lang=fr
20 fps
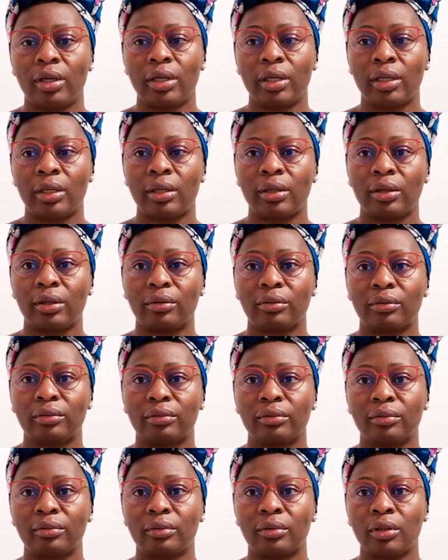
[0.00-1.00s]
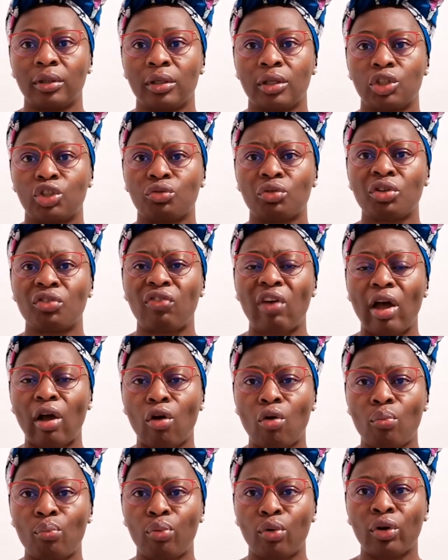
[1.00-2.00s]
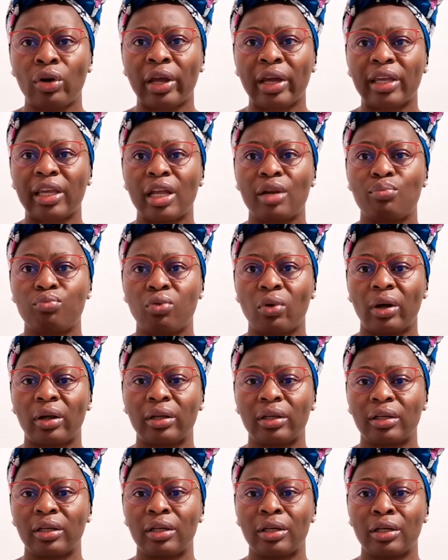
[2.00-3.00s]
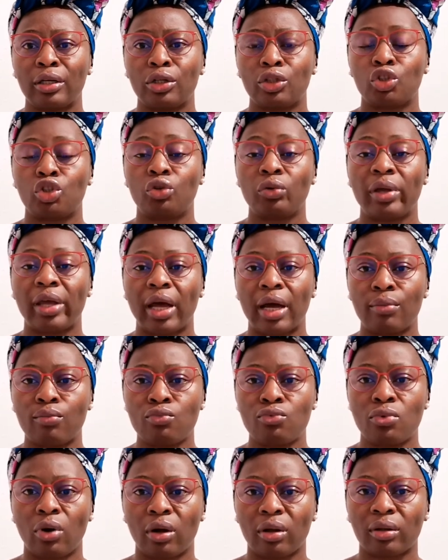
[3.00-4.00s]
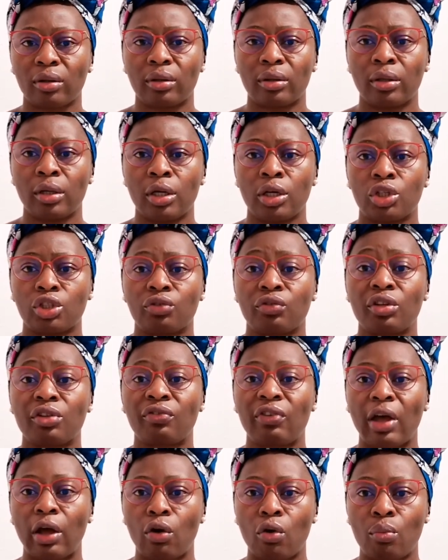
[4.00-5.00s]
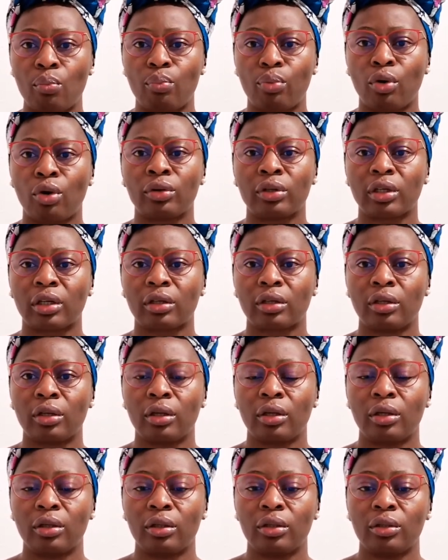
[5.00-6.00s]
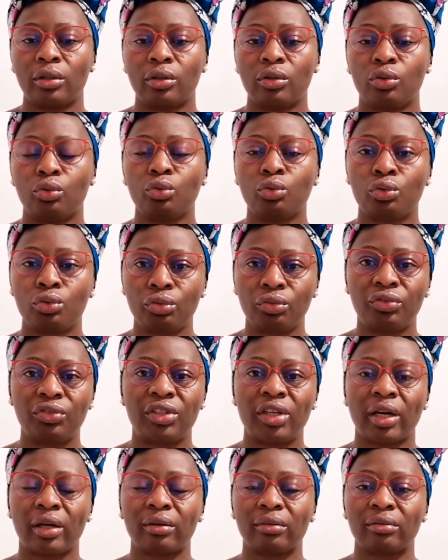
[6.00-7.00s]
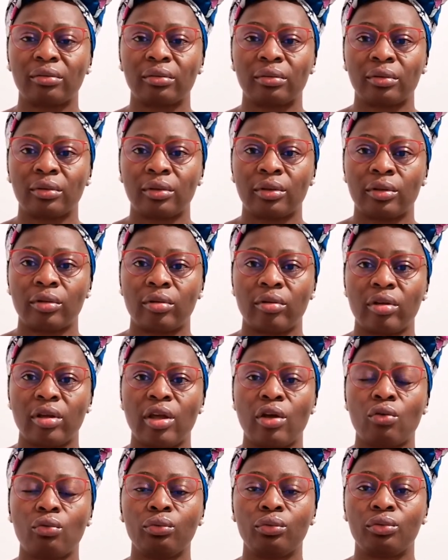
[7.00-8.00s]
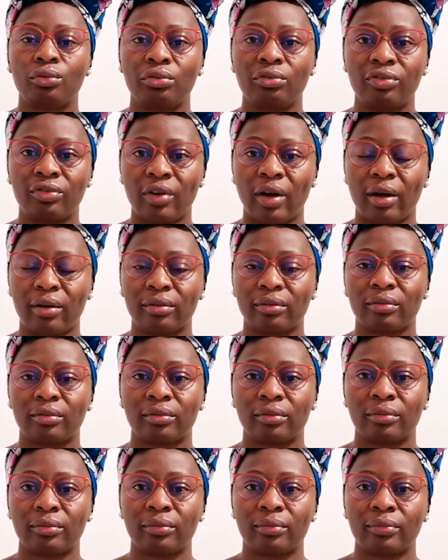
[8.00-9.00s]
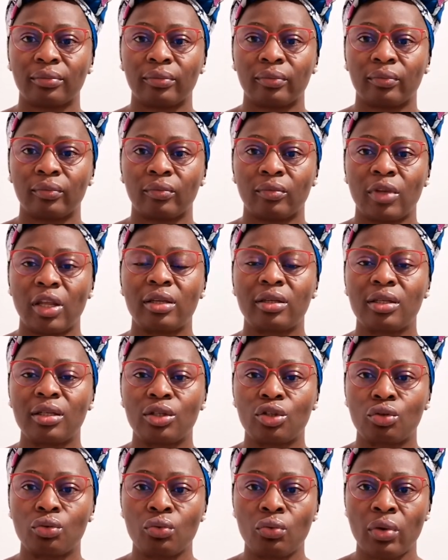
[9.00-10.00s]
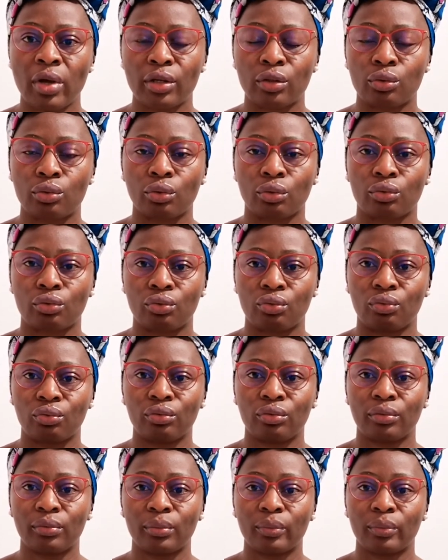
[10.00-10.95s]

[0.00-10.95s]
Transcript: Et je veux te faire comprendre à quel point tu es amour. Je veux te faire comprendre d'où tu viens et où tu vas et qui tu es surtout.